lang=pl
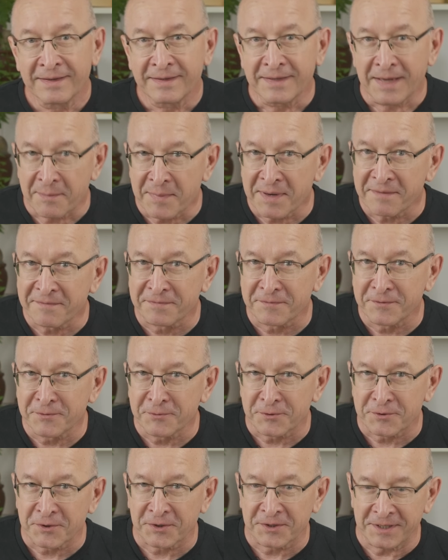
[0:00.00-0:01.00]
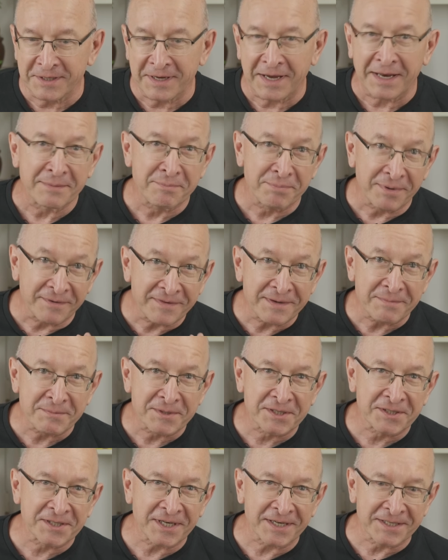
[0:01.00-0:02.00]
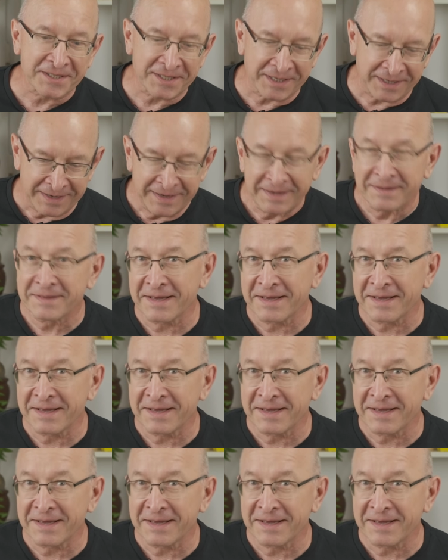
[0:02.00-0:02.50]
ja mam wnuczki, ale powiem szczerze,